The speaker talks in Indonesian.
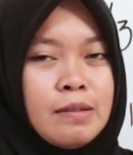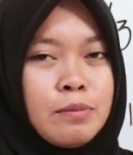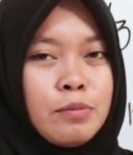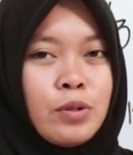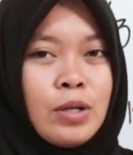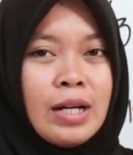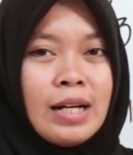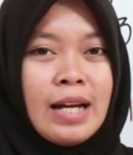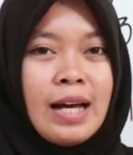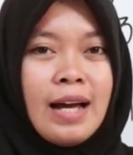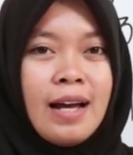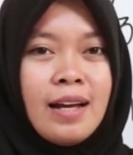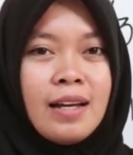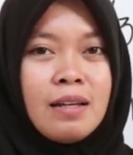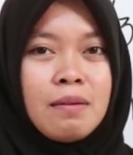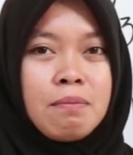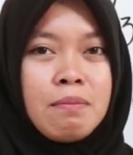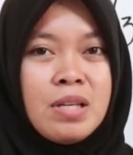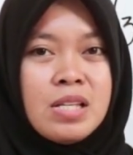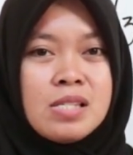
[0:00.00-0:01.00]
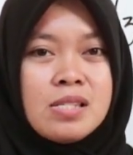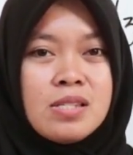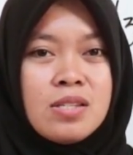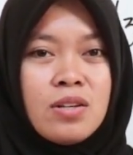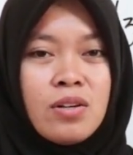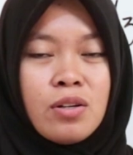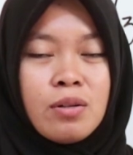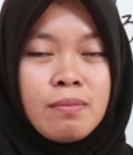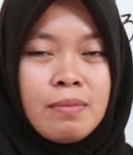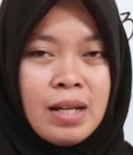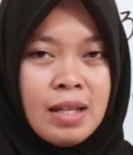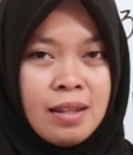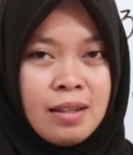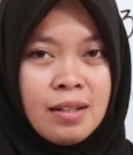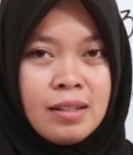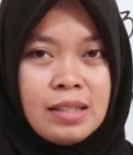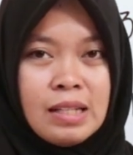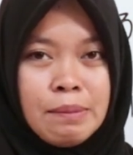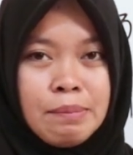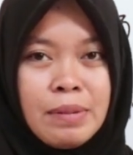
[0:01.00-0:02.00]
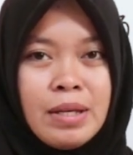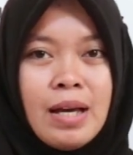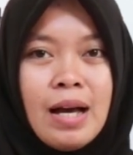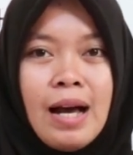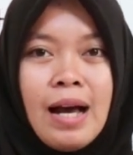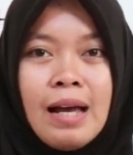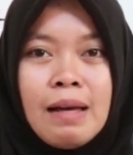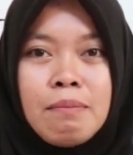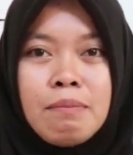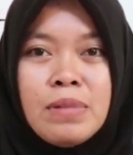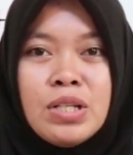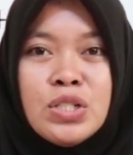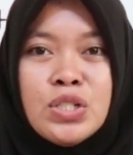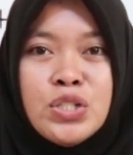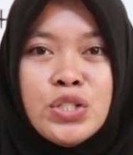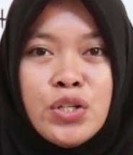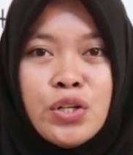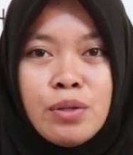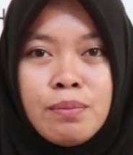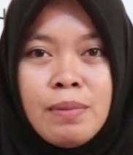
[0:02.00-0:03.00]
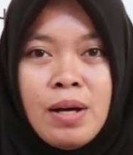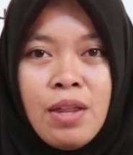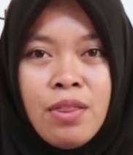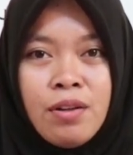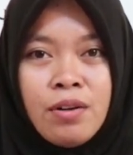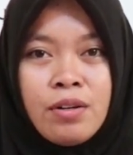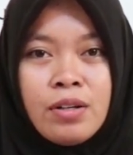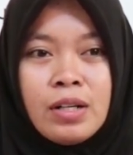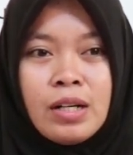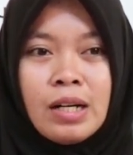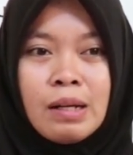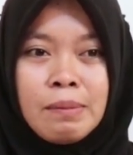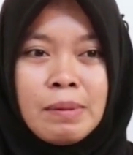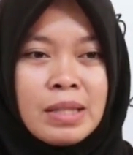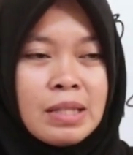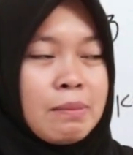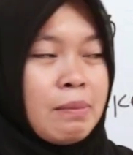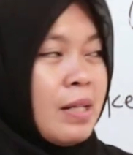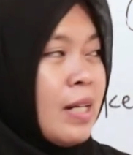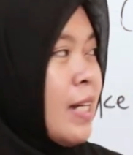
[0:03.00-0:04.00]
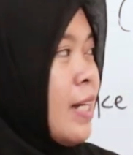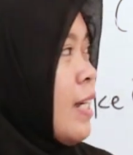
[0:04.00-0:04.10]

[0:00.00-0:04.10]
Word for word: Bukan I miss your mother, tapi I miss your mother. Lebih tebal